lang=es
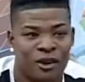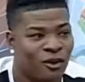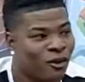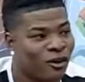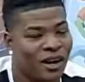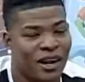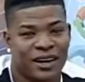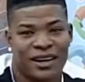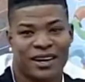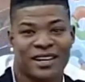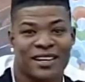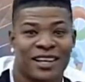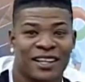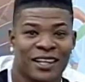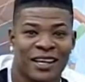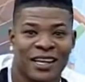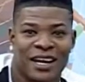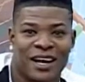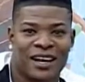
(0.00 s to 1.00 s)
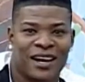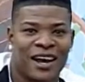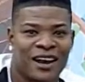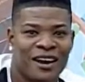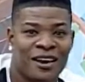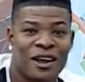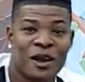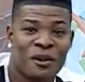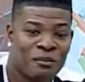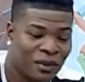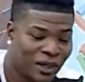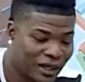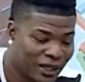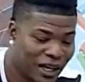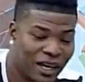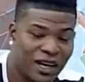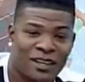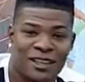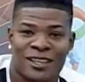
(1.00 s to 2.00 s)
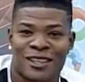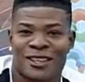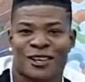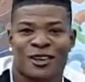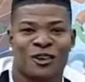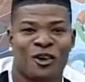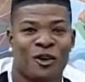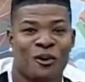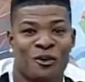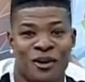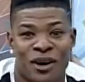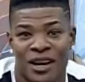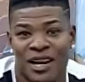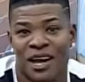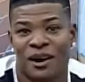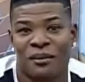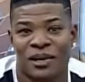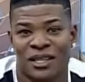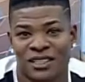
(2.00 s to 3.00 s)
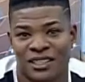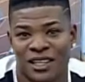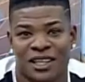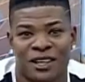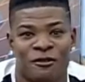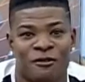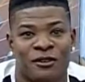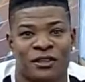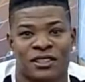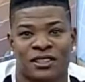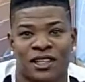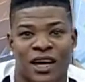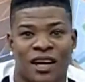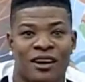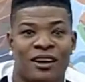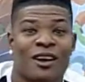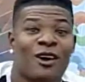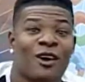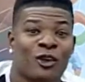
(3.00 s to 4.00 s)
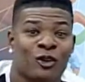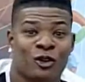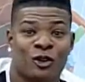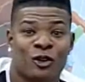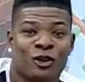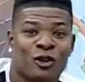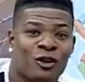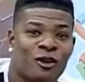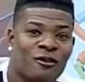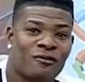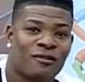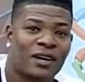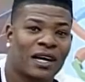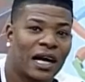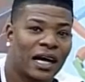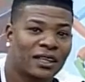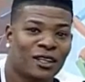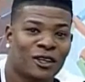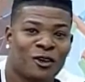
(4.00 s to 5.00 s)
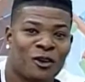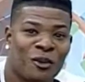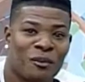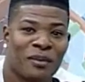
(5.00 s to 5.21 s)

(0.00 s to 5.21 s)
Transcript: con la reina del canal, mientras que Didi Glow es la bestia del freestyle. Todos los fanáticos